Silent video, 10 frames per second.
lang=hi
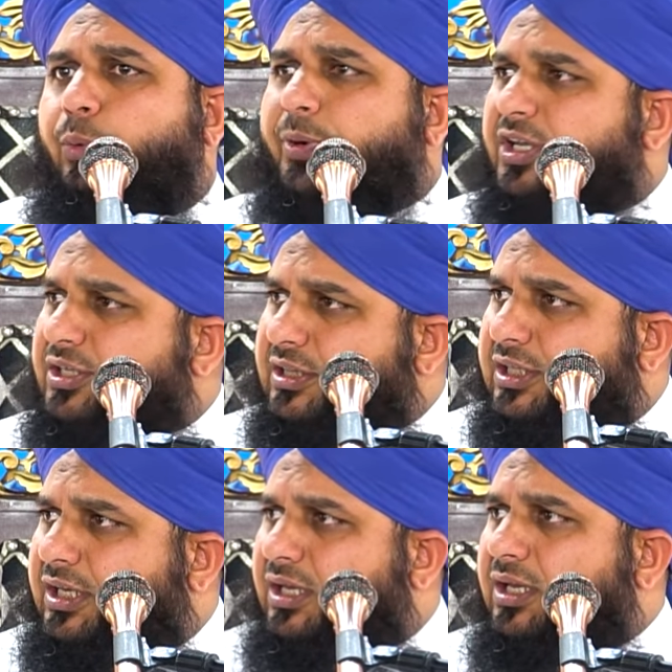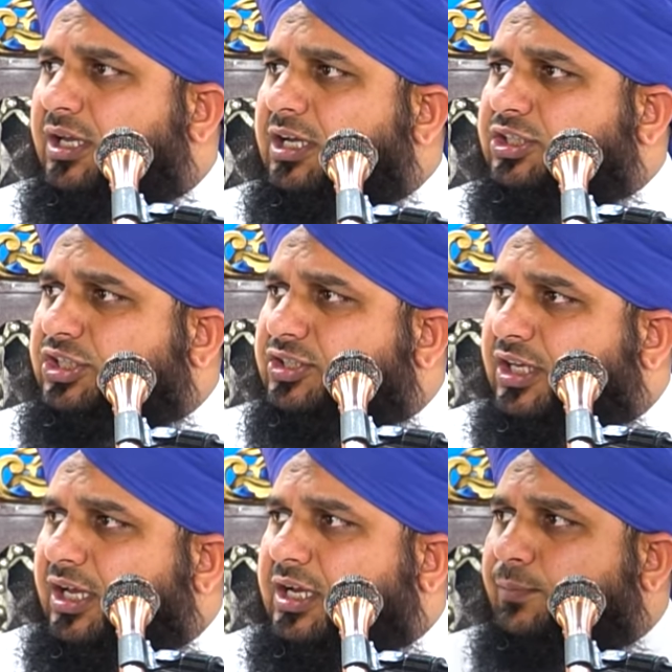वो बड़ी जल्दी
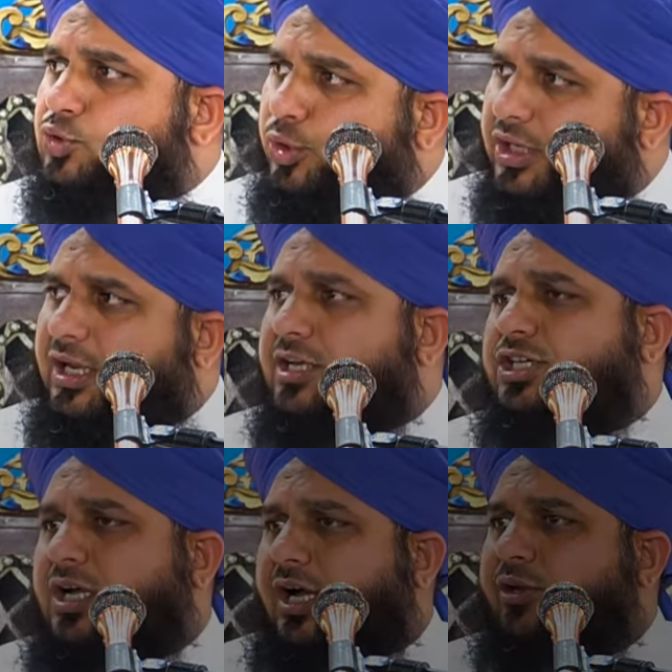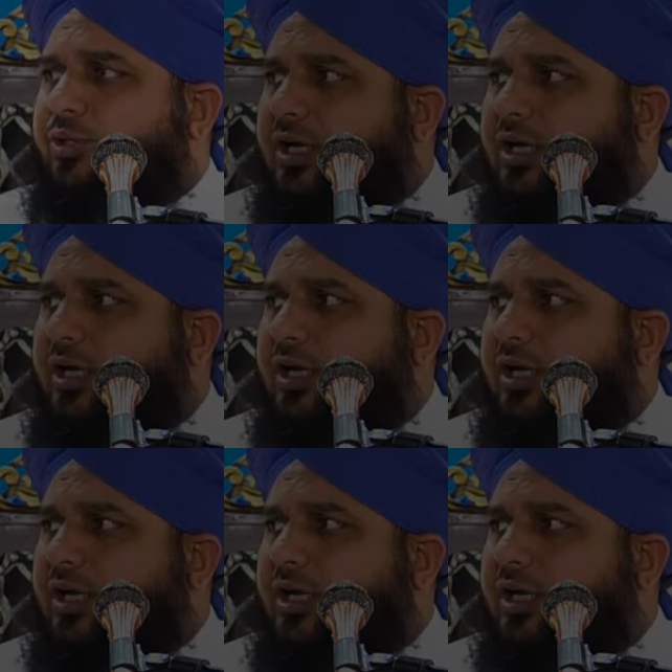चीज़ें कमज़ोरी का शिकार हो